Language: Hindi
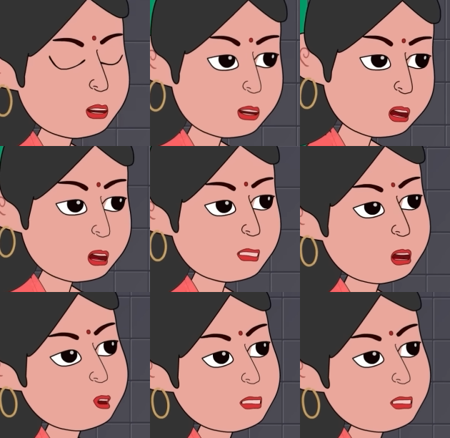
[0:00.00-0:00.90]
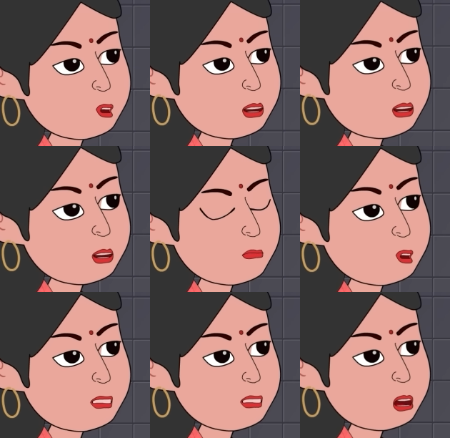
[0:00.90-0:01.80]
लाइए ना दीदी
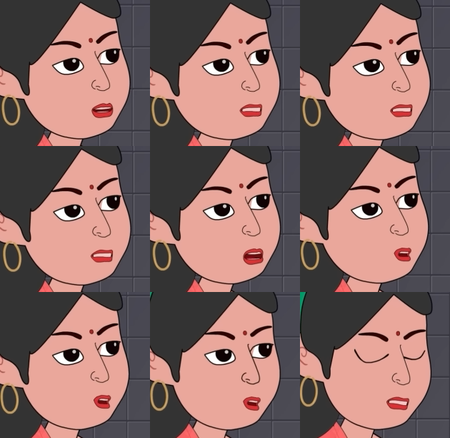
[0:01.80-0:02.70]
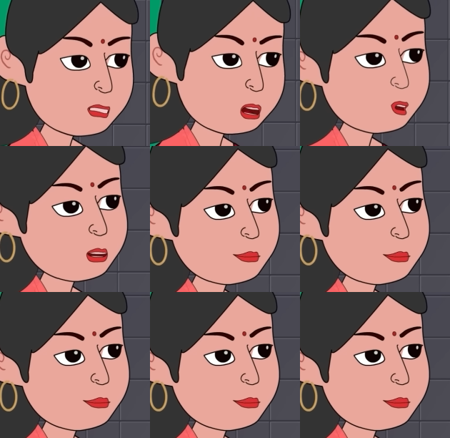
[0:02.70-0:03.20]
सब्जी को फ्रिज में रख देती है मैं